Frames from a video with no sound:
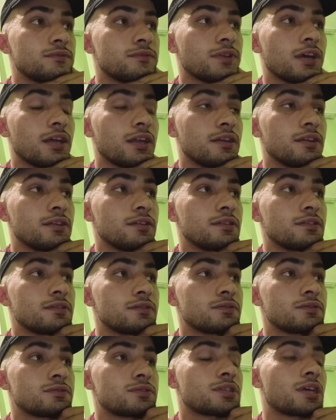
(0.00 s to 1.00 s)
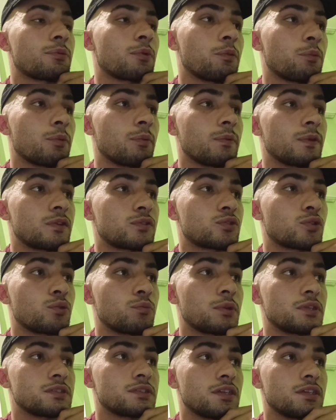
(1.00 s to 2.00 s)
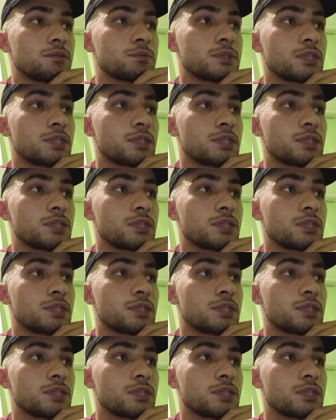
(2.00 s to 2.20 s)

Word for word: yani samimi birisi olması lazım.